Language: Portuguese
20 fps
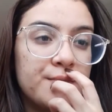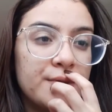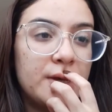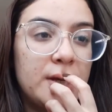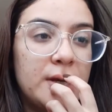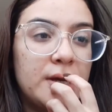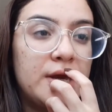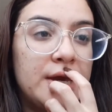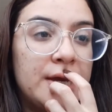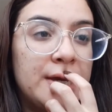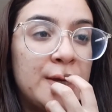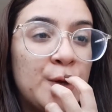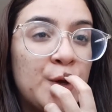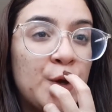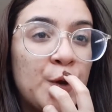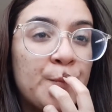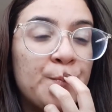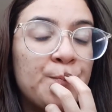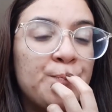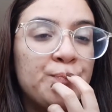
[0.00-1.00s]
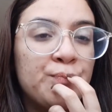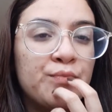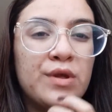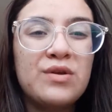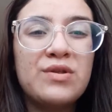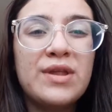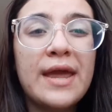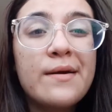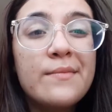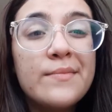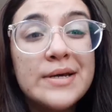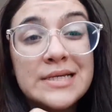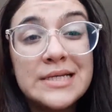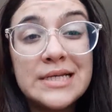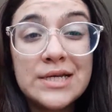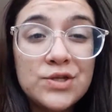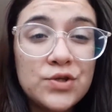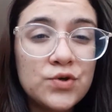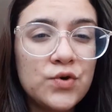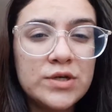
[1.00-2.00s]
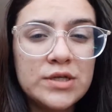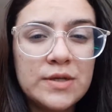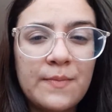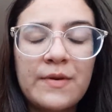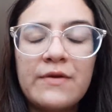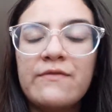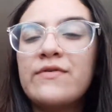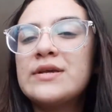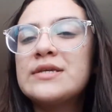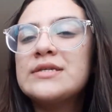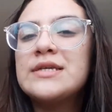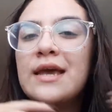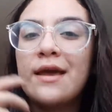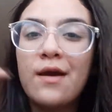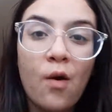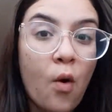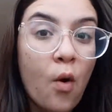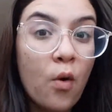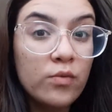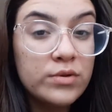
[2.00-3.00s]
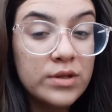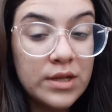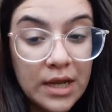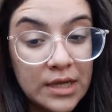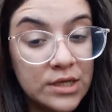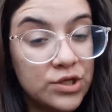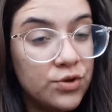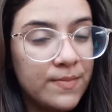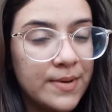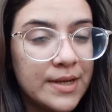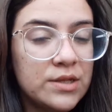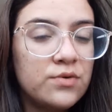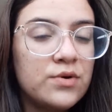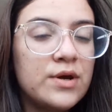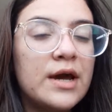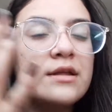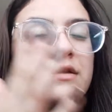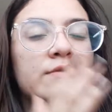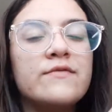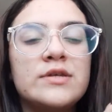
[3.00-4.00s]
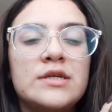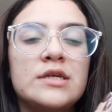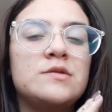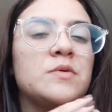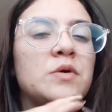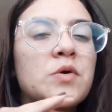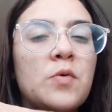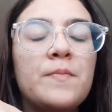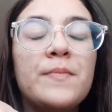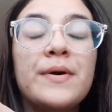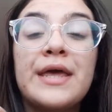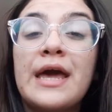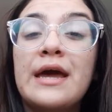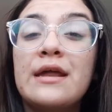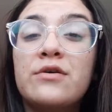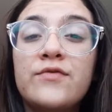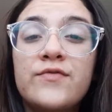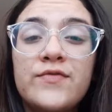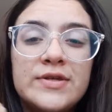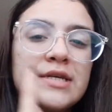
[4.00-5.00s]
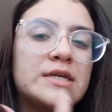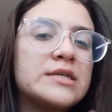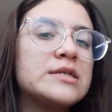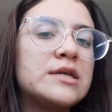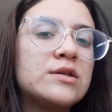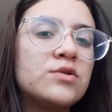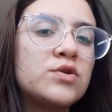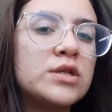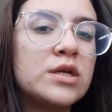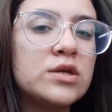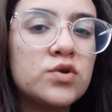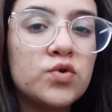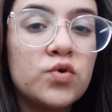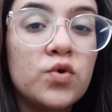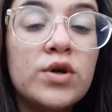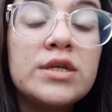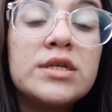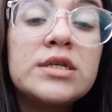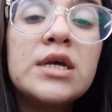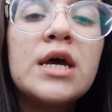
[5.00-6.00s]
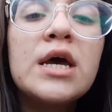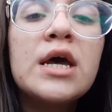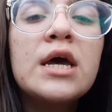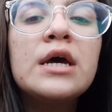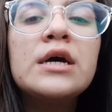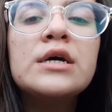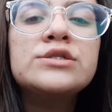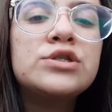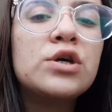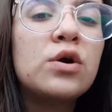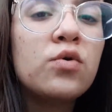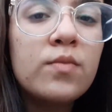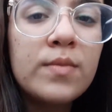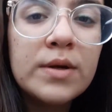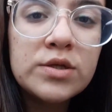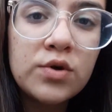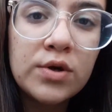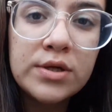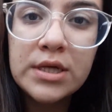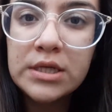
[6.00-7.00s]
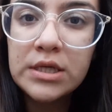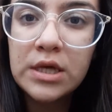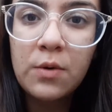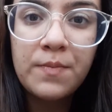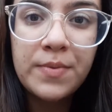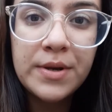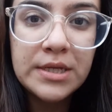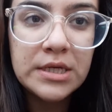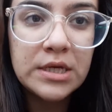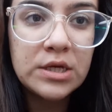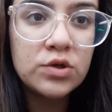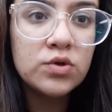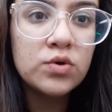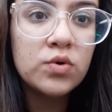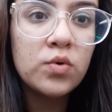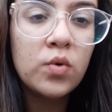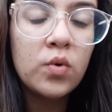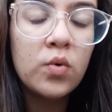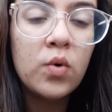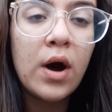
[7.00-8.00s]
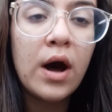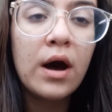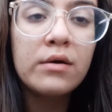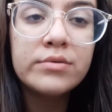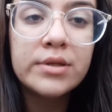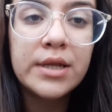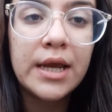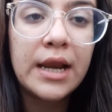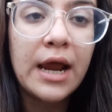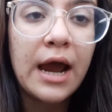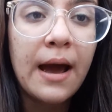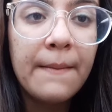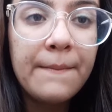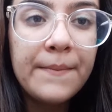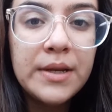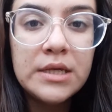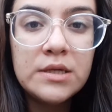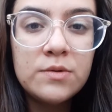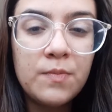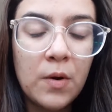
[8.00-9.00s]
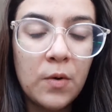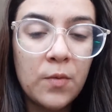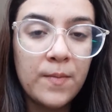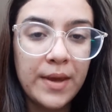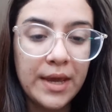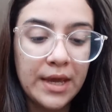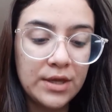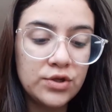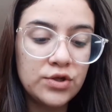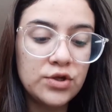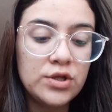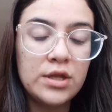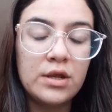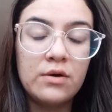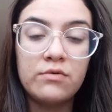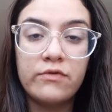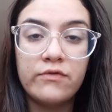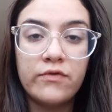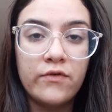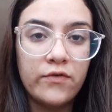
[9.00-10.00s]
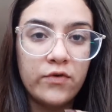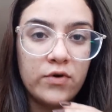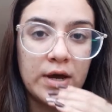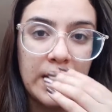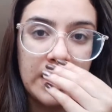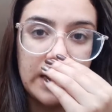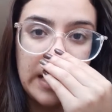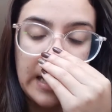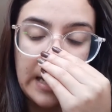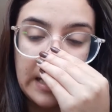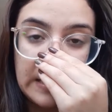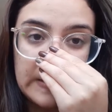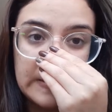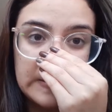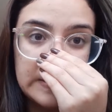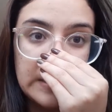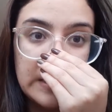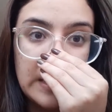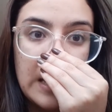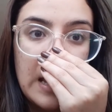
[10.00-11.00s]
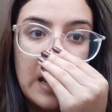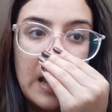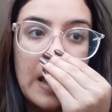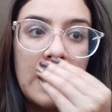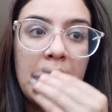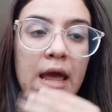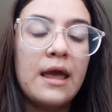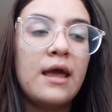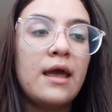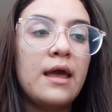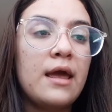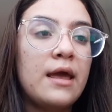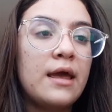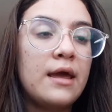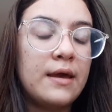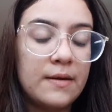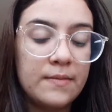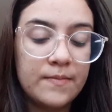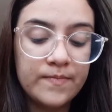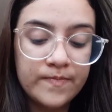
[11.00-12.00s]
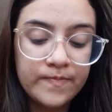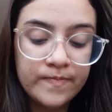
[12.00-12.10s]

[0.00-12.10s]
É... Eu tenho bastante coisa para fazer. Ontem de madrugada vocês me acompanharam, eu fiz as anotações de algumas coisas que eu preciso alterar, principalmente. Então eu vou focar nelas. É...